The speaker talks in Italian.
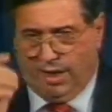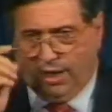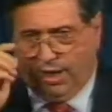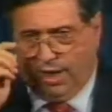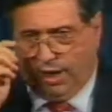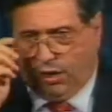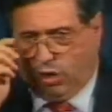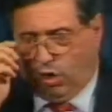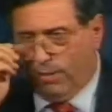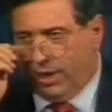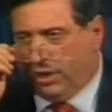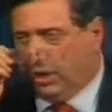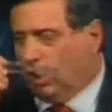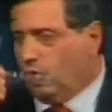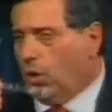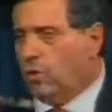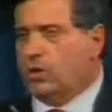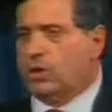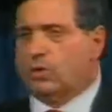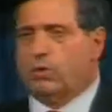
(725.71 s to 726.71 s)
E come di
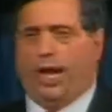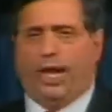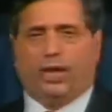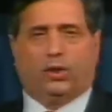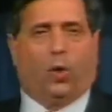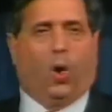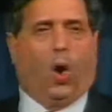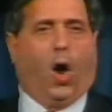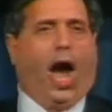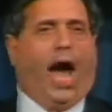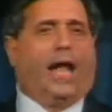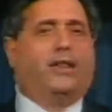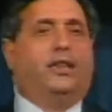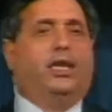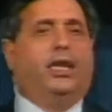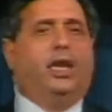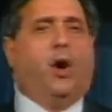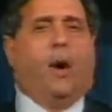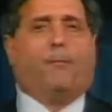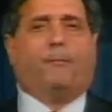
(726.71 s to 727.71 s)
consueto a
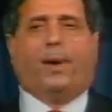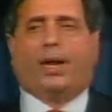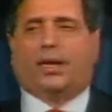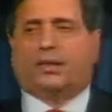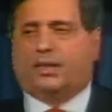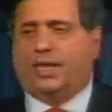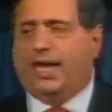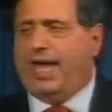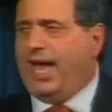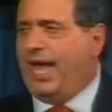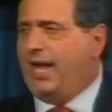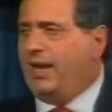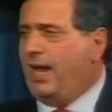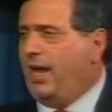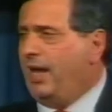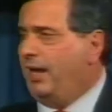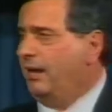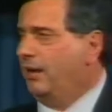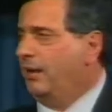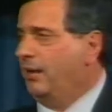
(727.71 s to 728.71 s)
Dio
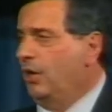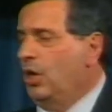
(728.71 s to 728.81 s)
appartiene